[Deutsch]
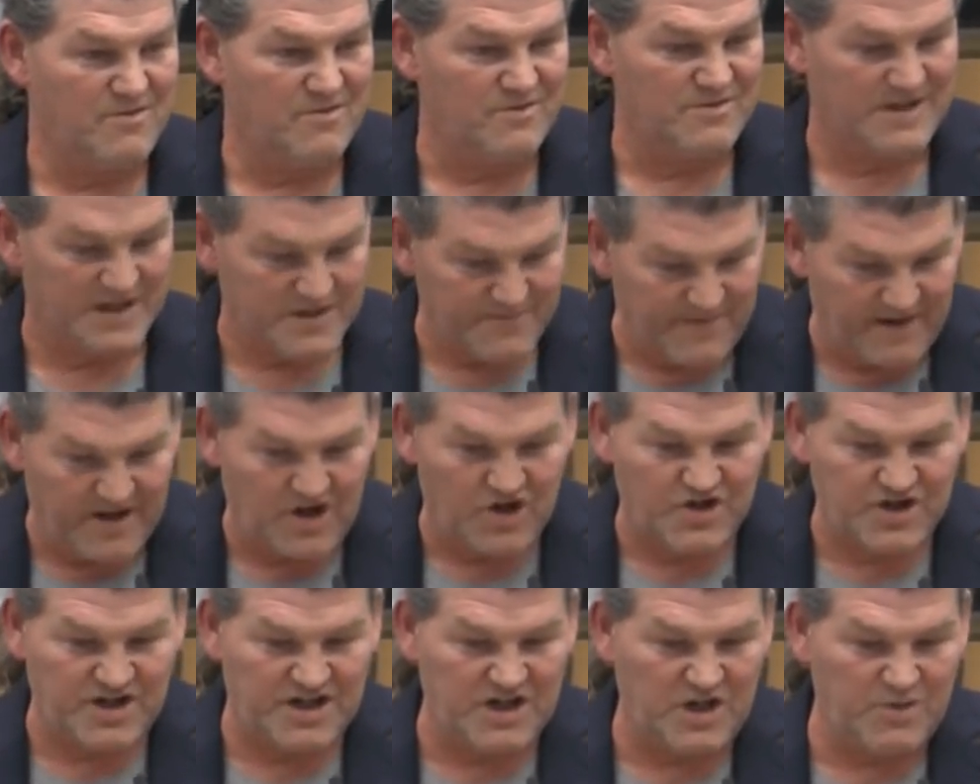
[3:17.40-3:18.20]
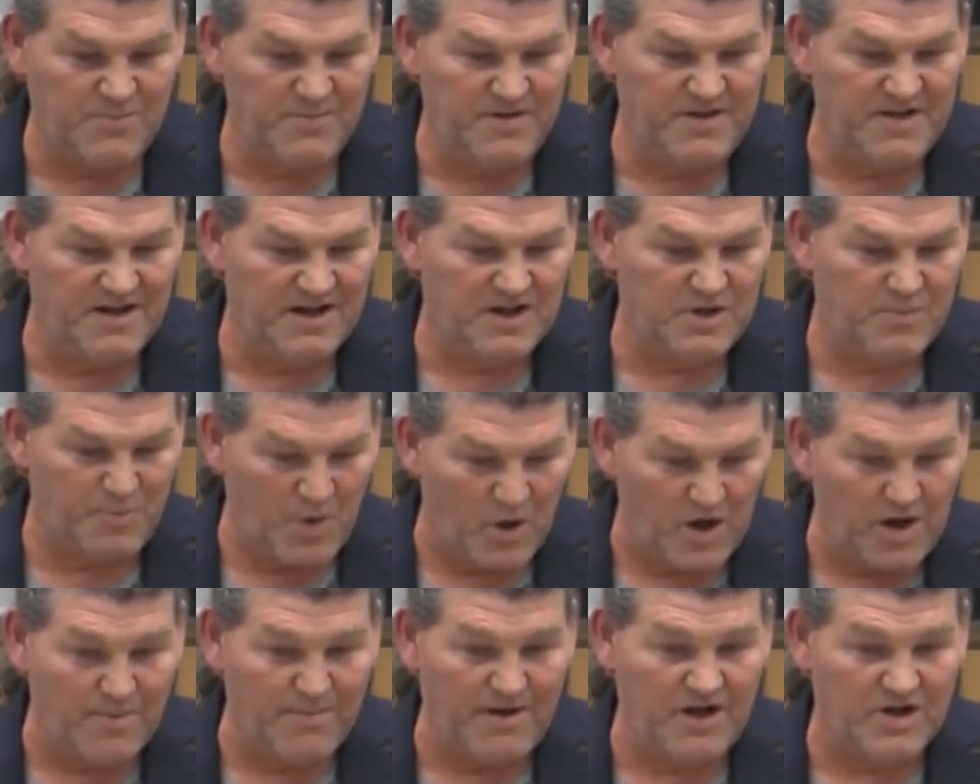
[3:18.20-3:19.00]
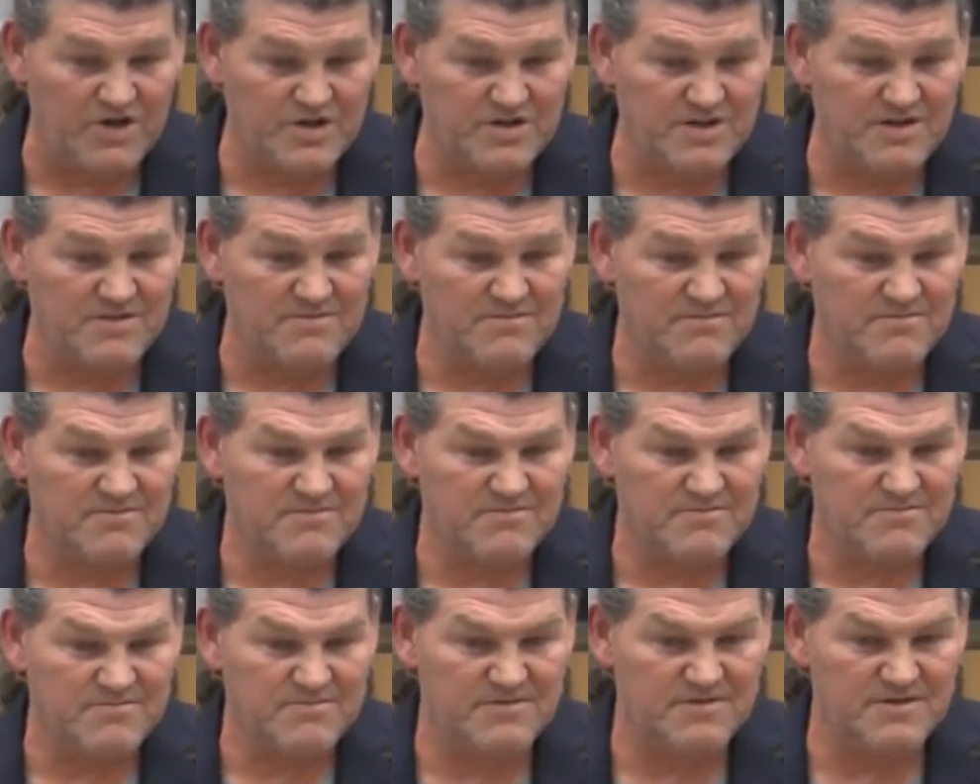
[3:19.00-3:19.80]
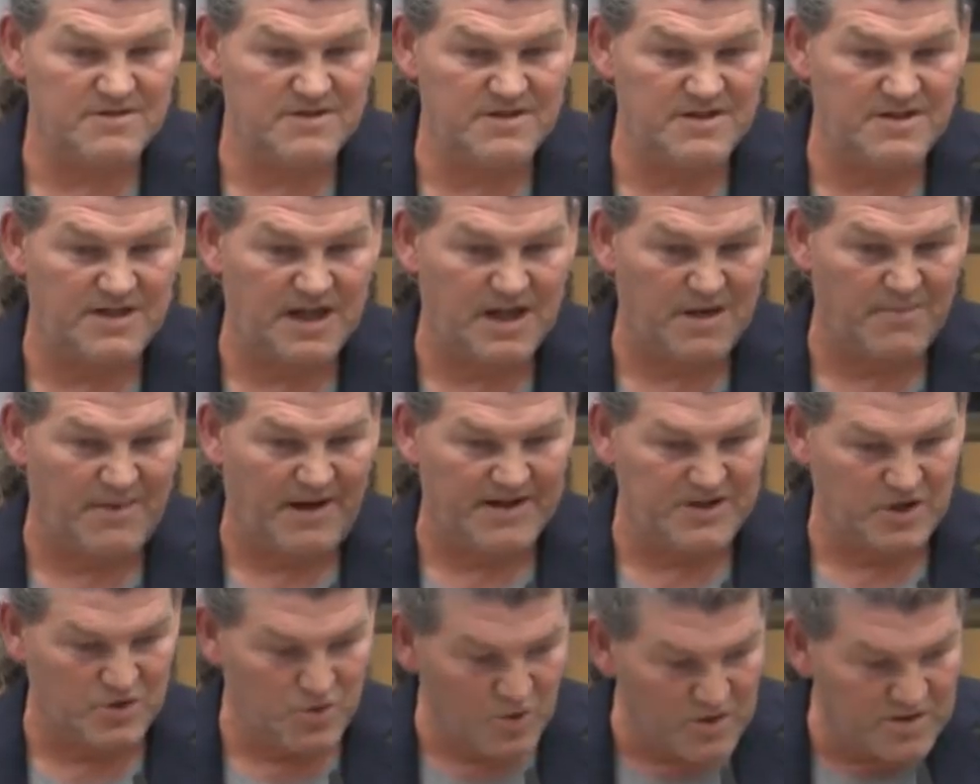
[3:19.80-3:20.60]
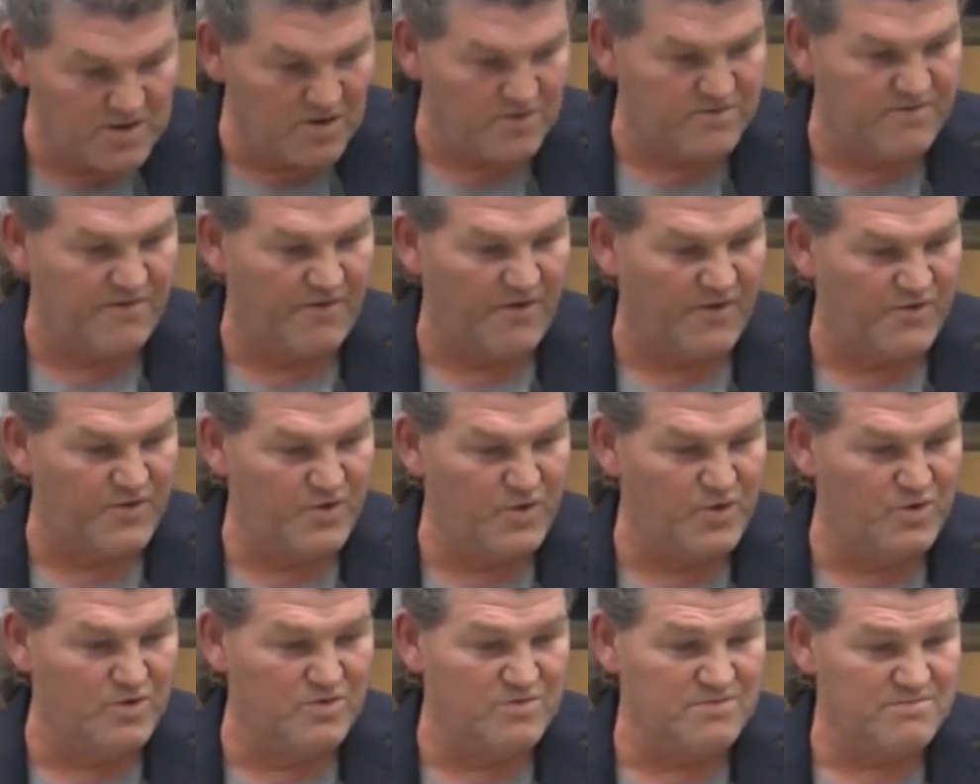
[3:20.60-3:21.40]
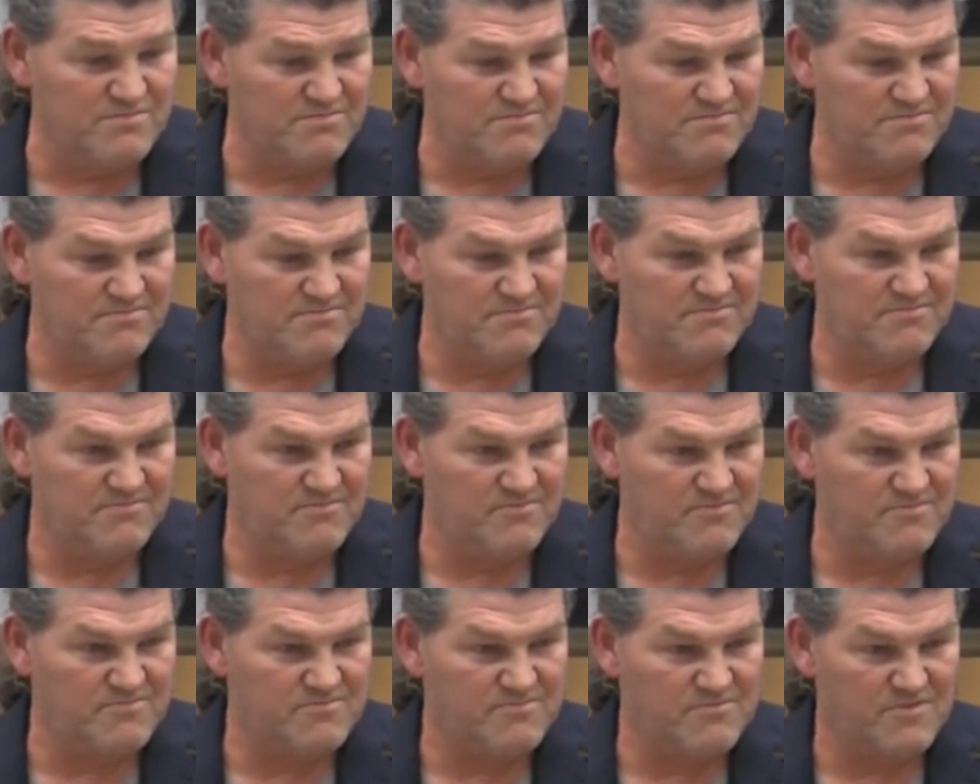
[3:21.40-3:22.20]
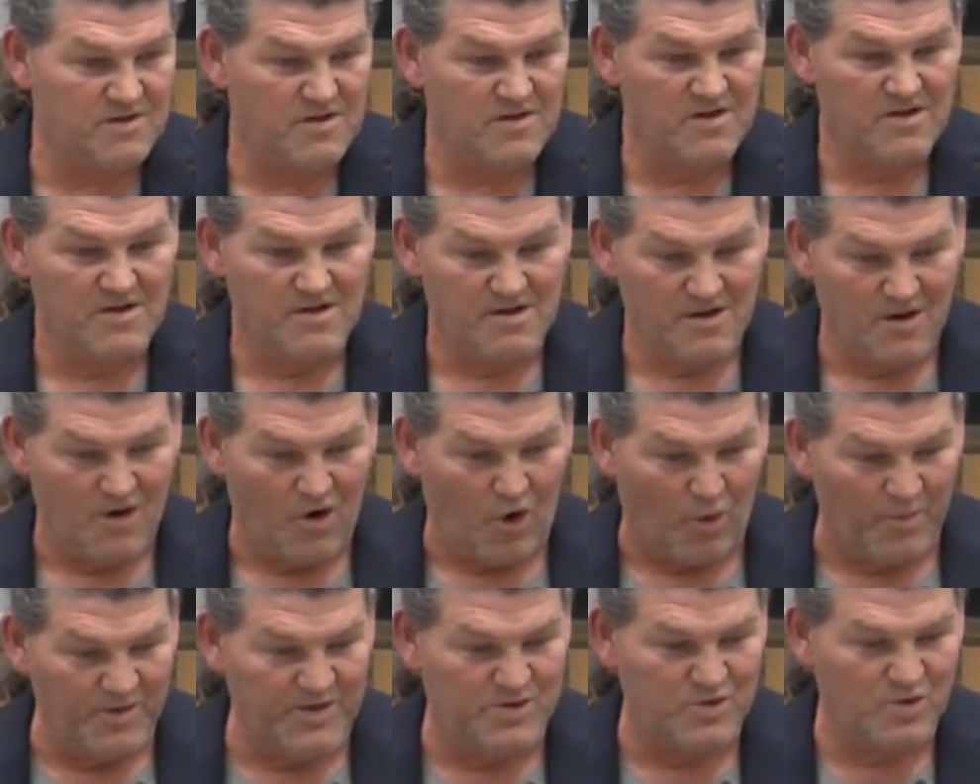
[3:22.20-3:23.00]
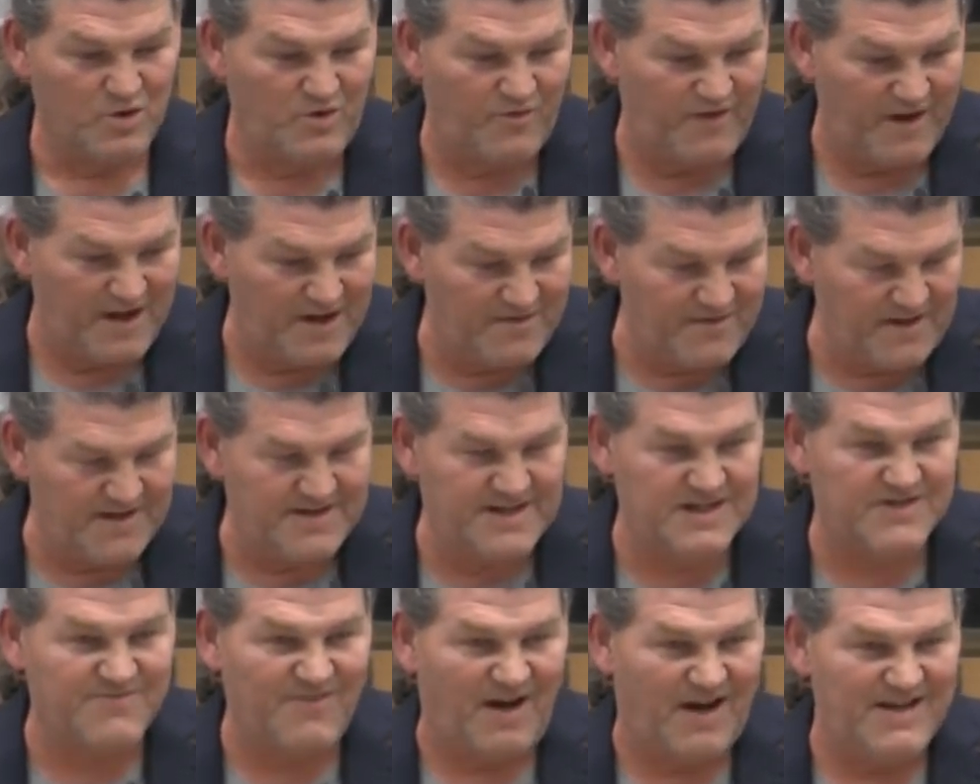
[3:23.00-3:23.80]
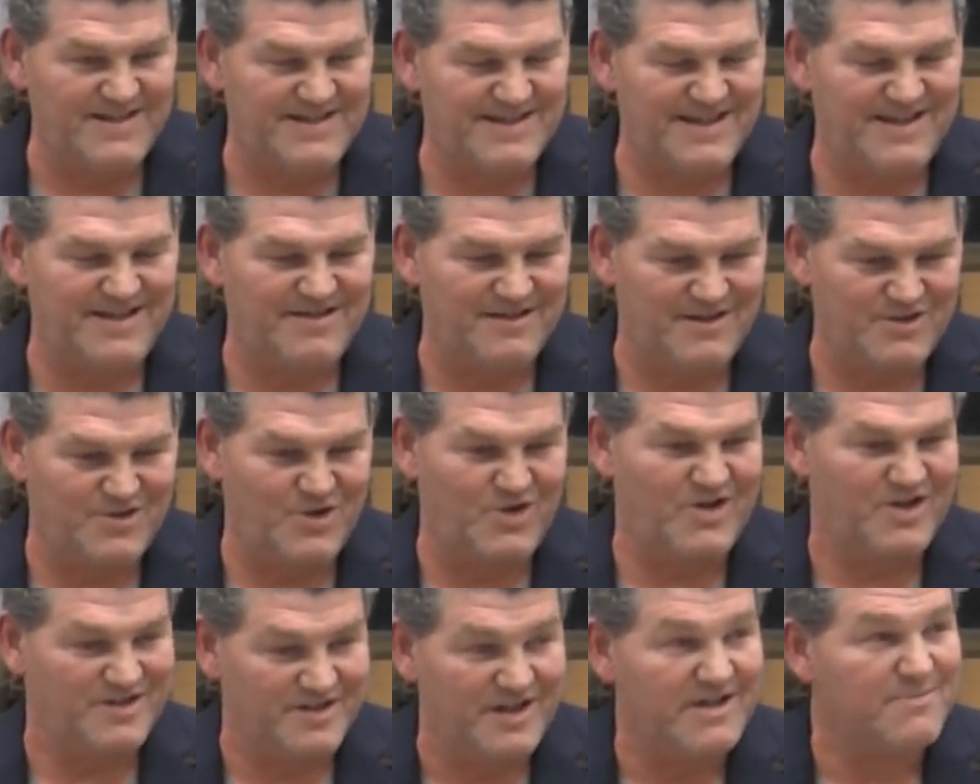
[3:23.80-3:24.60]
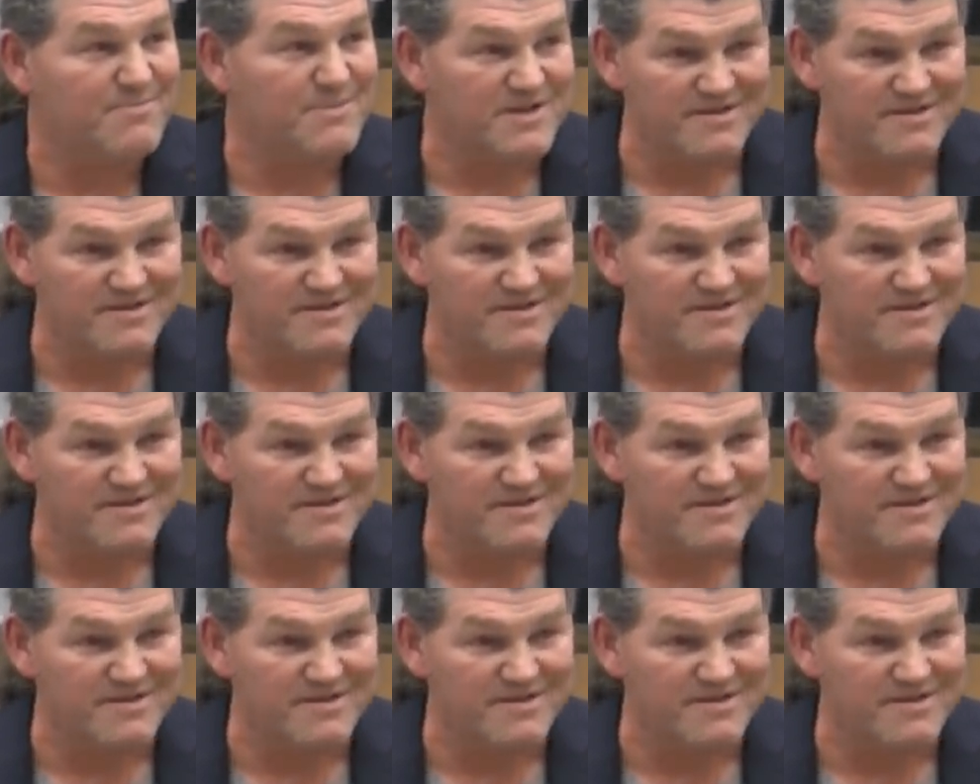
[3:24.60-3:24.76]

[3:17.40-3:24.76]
Und deswegen stelle ich mich hier als Bürgermeister in der Gemeinde Nussloch zur Verfügung. Ob ich nun gewählt werde, das weiß ich natürlich nicht.